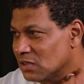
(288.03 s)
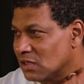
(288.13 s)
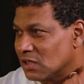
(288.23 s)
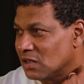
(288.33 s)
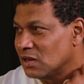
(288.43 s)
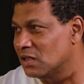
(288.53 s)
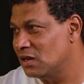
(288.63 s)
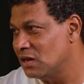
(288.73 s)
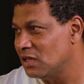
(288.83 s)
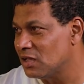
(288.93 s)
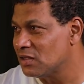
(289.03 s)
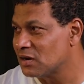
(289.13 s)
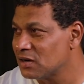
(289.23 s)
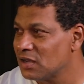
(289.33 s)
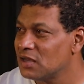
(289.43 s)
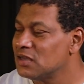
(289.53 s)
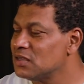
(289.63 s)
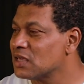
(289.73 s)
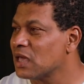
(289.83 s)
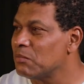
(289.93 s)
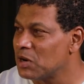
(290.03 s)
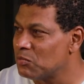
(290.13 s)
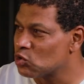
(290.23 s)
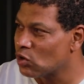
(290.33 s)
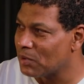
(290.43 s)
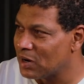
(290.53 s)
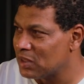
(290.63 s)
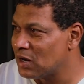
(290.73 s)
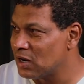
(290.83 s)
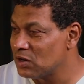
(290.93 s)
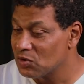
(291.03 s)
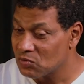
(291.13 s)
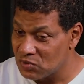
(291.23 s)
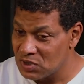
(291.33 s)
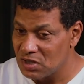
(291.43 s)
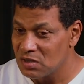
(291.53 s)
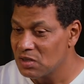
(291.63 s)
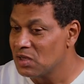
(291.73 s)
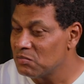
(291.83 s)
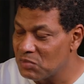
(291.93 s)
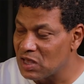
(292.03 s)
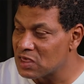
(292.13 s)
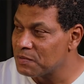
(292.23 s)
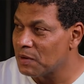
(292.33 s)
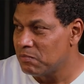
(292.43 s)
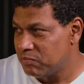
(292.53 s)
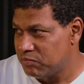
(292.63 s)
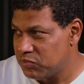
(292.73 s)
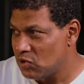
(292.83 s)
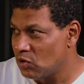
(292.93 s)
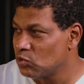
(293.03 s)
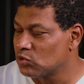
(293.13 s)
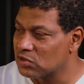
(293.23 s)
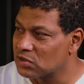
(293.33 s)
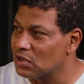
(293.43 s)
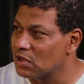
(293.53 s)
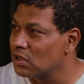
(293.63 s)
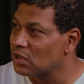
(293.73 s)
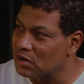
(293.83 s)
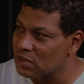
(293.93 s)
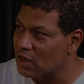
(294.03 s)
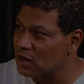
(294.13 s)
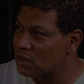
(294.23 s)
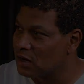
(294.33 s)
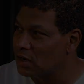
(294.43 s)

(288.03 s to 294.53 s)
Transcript: اللي يقدر يكمل المشوار مع النادي الاهلي ودي من اسباب هبوط آه، نتائج النادي